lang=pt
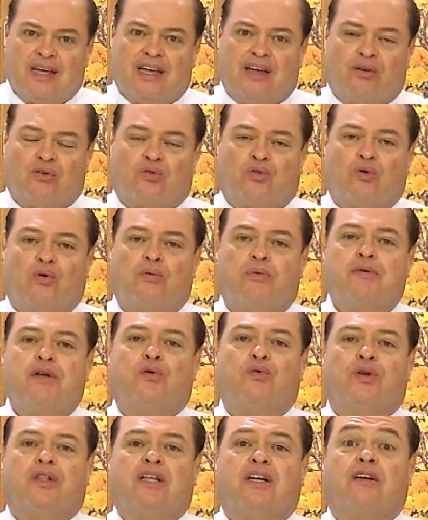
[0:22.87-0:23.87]
Eu estou me
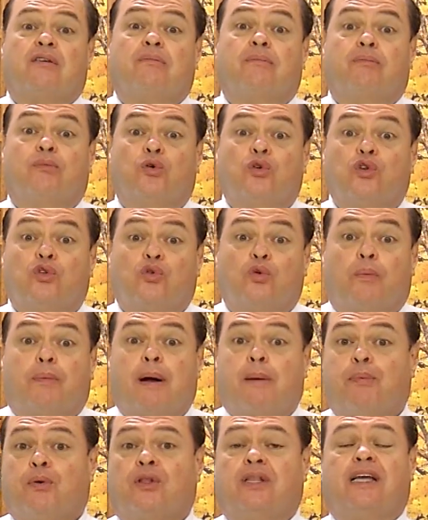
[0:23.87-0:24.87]
cuidando muito
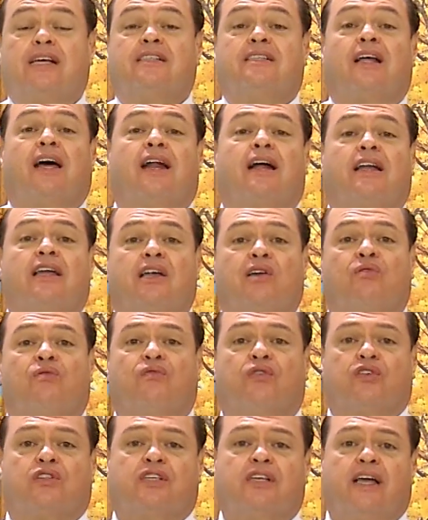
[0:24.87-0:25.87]
para poder estar aqui com
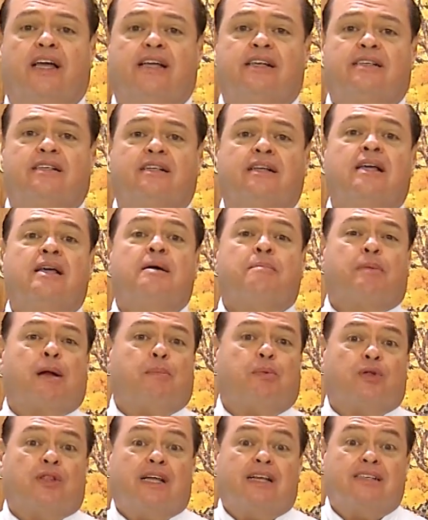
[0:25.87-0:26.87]
vocês, para
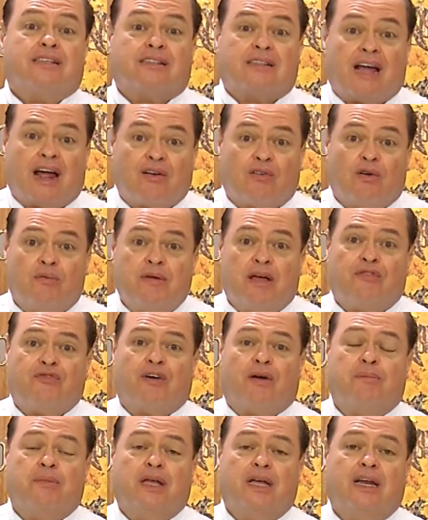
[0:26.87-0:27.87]
poder estar com a minha
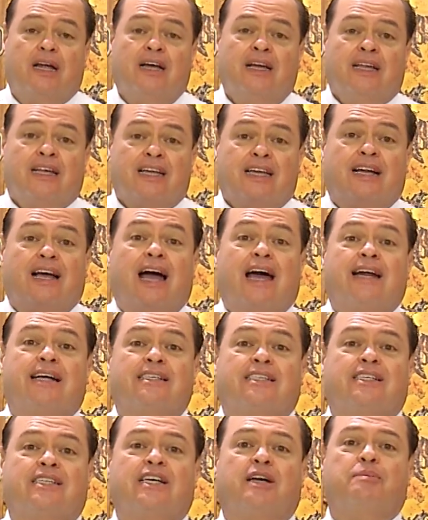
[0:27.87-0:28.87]
família e
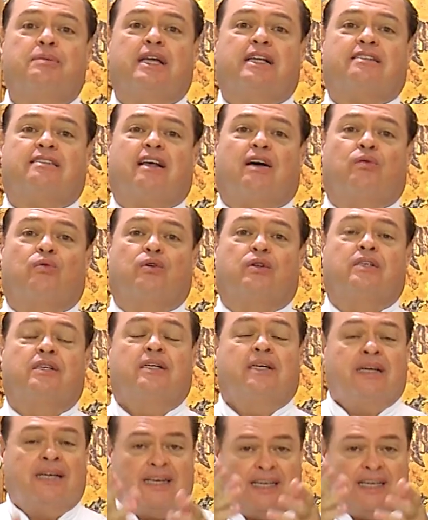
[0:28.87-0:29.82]
garantir a minha saúde.